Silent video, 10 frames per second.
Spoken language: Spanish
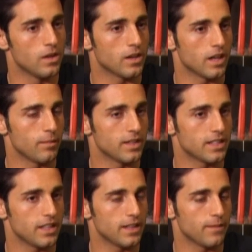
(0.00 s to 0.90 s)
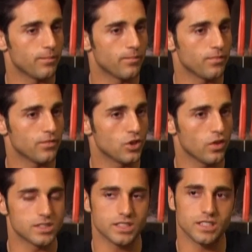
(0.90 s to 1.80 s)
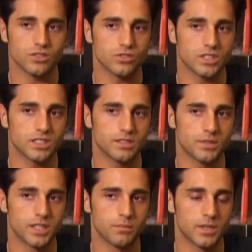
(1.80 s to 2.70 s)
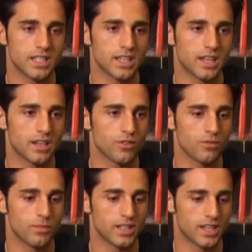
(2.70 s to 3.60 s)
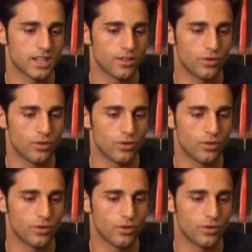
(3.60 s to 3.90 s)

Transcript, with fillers: Realmente todas esas cosas me, llenan, ¿no? Me llenan.